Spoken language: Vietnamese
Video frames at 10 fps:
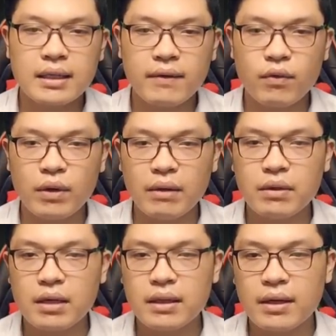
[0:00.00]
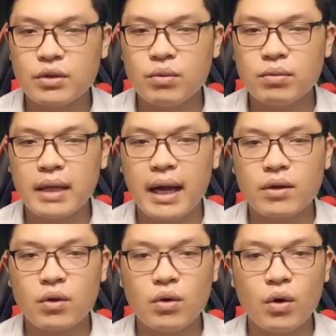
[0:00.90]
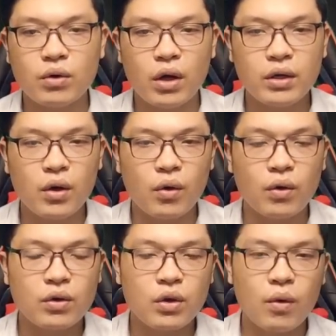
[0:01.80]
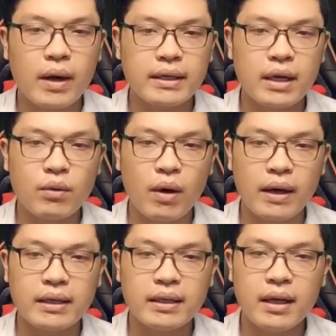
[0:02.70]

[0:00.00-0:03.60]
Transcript: Các phụ lão hương thần chúng ta có khổ nói khổ, có oan kêu oan,